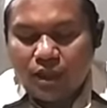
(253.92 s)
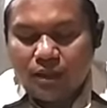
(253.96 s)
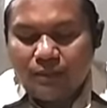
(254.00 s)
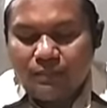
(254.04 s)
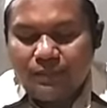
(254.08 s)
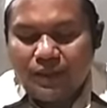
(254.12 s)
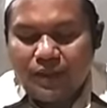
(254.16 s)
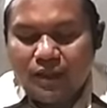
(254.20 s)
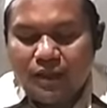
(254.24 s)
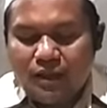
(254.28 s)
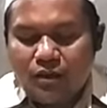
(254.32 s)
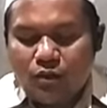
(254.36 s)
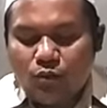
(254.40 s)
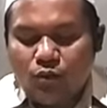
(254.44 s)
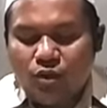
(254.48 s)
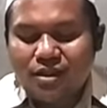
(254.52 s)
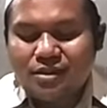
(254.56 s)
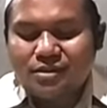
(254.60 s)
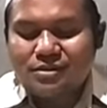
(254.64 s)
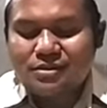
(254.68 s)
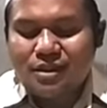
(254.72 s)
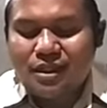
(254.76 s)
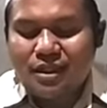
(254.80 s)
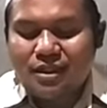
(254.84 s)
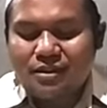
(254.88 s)
apa
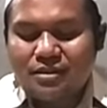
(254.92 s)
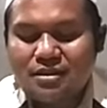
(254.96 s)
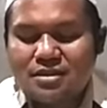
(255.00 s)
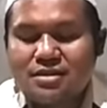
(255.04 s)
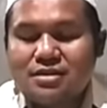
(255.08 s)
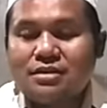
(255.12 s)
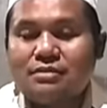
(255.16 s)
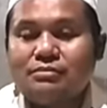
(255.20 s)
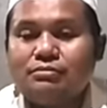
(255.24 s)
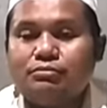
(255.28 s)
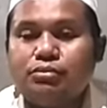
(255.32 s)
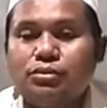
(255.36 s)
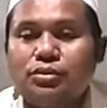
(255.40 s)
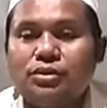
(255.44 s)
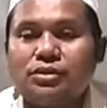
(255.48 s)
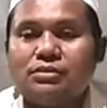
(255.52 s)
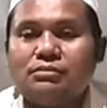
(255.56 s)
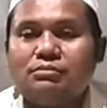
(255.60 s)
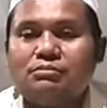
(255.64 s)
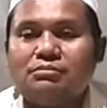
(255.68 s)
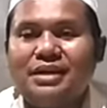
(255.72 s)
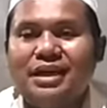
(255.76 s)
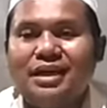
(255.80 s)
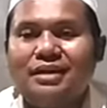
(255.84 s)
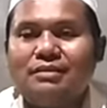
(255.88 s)
watek tersebut
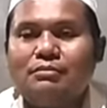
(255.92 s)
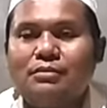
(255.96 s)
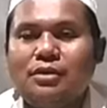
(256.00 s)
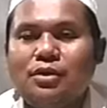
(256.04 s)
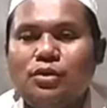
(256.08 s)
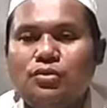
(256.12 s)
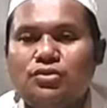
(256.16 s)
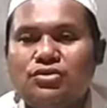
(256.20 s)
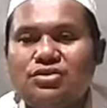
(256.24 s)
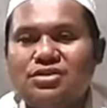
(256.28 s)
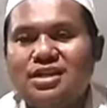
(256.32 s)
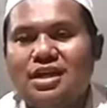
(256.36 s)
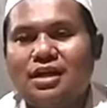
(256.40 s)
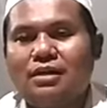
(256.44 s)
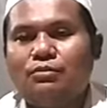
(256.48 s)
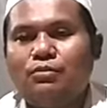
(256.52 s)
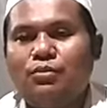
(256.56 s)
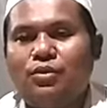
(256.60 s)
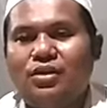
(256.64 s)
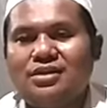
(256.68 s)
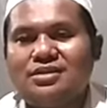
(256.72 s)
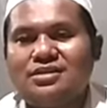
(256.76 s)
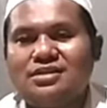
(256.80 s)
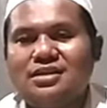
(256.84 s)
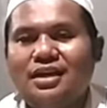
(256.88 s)
yang merusak
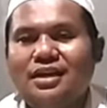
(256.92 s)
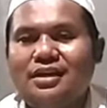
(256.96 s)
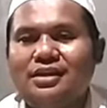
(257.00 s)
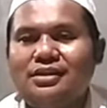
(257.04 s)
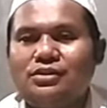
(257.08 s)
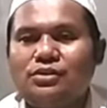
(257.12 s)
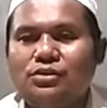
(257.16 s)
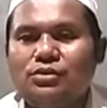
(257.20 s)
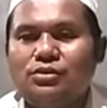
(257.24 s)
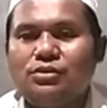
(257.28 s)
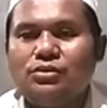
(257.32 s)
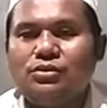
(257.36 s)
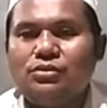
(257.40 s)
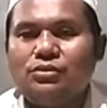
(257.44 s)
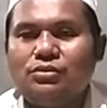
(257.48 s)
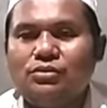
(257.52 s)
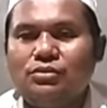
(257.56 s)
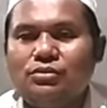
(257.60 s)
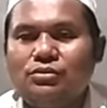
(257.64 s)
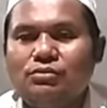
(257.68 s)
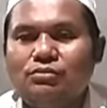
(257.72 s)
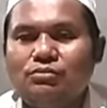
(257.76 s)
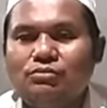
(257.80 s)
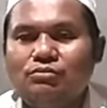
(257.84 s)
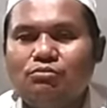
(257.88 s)
puasa itu
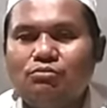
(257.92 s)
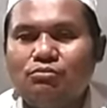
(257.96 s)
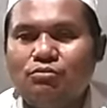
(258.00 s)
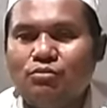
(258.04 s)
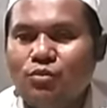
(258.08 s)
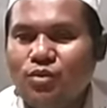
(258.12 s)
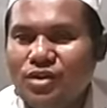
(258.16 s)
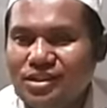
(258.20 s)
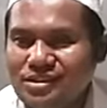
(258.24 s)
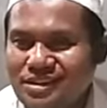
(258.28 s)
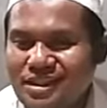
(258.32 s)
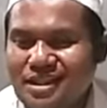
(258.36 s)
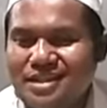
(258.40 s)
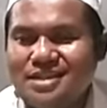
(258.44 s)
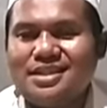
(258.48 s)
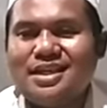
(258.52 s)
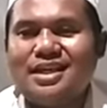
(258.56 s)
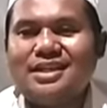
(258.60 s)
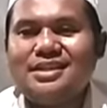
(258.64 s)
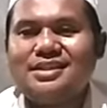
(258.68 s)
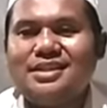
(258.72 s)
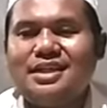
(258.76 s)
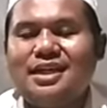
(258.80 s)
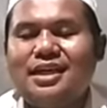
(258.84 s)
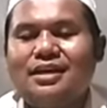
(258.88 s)
watek
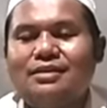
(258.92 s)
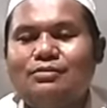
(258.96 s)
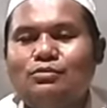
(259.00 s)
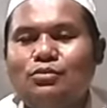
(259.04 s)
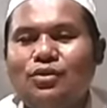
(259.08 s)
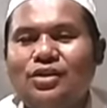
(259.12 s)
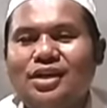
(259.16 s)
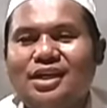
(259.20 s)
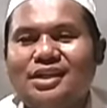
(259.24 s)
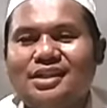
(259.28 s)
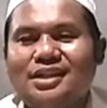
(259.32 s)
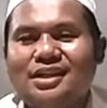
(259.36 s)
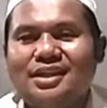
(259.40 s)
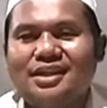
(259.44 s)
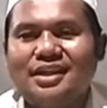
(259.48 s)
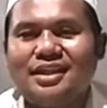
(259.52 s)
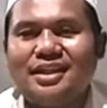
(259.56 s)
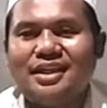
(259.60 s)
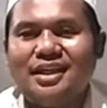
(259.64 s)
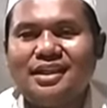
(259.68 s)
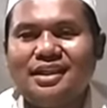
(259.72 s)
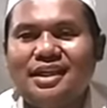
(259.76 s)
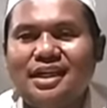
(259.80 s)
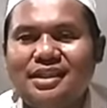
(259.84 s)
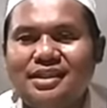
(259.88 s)
saja bukan karena
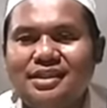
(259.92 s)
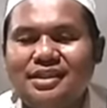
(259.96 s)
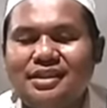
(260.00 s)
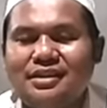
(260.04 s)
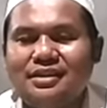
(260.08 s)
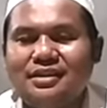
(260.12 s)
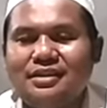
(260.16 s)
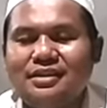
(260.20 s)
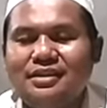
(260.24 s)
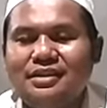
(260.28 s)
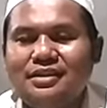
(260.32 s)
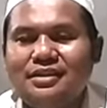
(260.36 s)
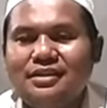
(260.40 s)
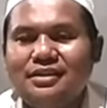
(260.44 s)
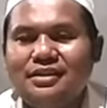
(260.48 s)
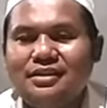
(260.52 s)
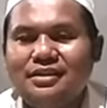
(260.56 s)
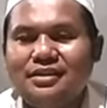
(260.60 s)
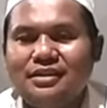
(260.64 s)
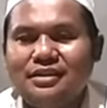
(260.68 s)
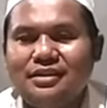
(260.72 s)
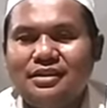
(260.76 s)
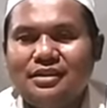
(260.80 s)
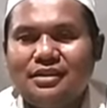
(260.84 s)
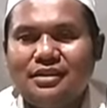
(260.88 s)
yang lain
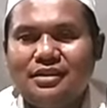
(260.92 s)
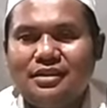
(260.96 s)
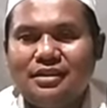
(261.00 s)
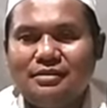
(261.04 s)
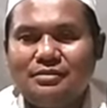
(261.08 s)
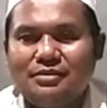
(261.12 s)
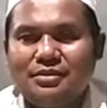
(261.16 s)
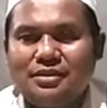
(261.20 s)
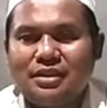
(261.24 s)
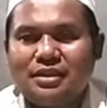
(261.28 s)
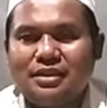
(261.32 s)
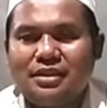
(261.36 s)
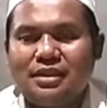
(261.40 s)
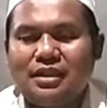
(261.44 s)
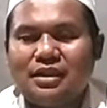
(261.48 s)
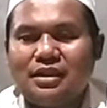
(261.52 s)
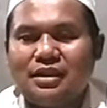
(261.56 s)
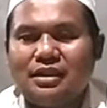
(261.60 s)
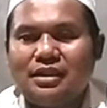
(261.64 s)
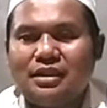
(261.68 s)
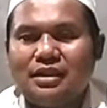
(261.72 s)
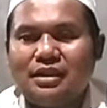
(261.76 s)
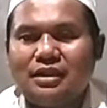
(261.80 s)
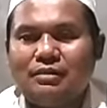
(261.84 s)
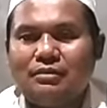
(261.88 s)
nah, misalnya
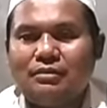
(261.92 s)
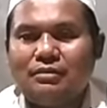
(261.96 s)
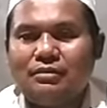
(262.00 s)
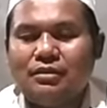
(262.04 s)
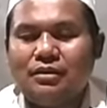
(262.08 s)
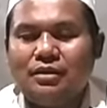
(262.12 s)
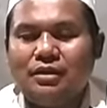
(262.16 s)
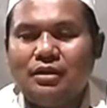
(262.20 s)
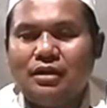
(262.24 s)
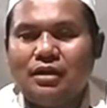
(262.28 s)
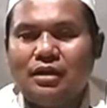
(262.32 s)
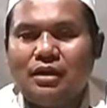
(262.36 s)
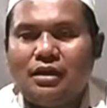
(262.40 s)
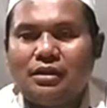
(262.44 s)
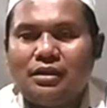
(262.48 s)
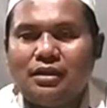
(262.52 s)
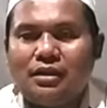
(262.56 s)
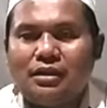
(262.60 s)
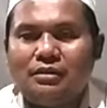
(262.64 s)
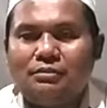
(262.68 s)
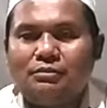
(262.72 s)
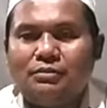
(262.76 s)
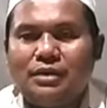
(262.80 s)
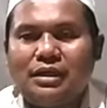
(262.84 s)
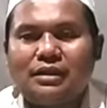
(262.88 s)
karena
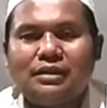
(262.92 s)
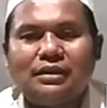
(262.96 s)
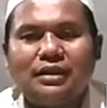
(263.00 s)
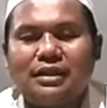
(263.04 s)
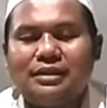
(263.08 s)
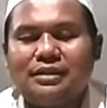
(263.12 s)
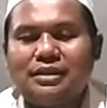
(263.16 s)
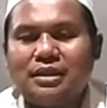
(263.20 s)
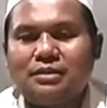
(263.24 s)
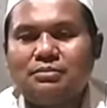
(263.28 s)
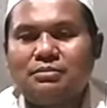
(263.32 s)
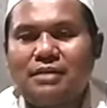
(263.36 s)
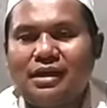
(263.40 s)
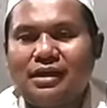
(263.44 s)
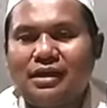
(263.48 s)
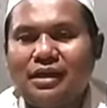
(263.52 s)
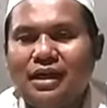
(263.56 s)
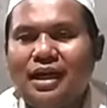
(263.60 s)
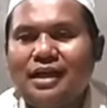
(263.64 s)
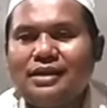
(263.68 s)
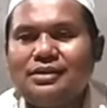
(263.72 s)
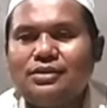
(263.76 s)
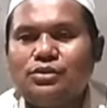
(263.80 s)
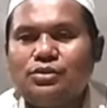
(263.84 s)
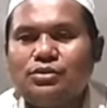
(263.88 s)
ada barengan dengan
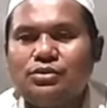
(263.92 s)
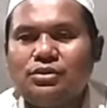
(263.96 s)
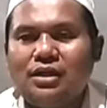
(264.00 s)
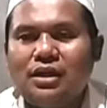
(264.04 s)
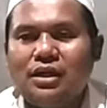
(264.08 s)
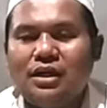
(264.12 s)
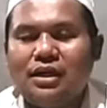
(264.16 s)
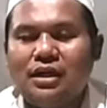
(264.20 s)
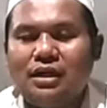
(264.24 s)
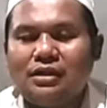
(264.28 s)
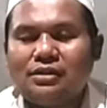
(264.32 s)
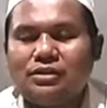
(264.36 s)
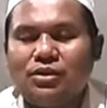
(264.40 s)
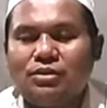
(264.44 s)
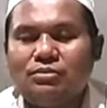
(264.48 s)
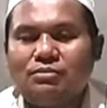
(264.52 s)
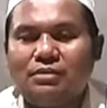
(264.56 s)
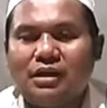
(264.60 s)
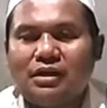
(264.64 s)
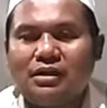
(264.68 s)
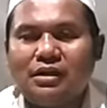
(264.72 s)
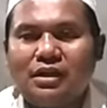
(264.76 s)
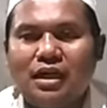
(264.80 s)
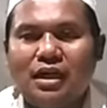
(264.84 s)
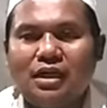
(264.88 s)
makan juga atau
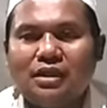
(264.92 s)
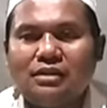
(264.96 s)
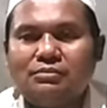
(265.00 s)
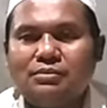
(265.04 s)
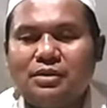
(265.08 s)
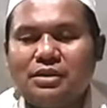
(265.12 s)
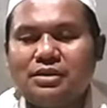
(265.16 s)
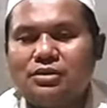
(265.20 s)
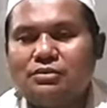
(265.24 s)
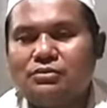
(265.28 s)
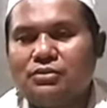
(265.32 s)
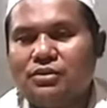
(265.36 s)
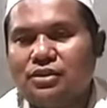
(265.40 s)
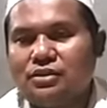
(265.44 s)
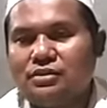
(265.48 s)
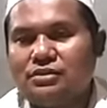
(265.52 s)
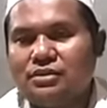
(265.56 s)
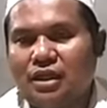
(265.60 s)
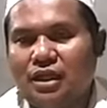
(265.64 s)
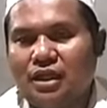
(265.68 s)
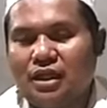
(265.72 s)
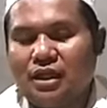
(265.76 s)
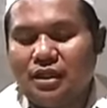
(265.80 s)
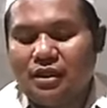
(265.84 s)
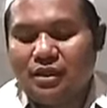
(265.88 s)
makan pas
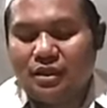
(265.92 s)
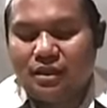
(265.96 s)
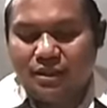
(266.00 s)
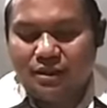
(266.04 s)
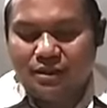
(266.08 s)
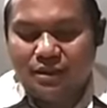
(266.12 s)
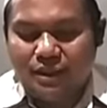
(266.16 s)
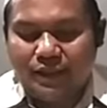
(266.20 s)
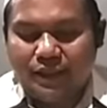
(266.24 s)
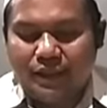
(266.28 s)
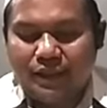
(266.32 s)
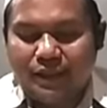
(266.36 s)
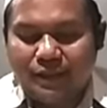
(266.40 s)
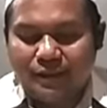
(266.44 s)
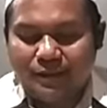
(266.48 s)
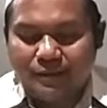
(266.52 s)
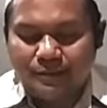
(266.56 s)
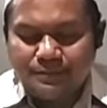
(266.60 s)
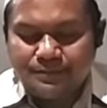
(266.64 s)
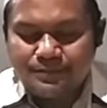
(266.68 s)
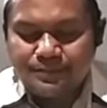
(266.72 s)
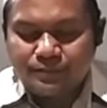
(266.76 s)
watek nah, lain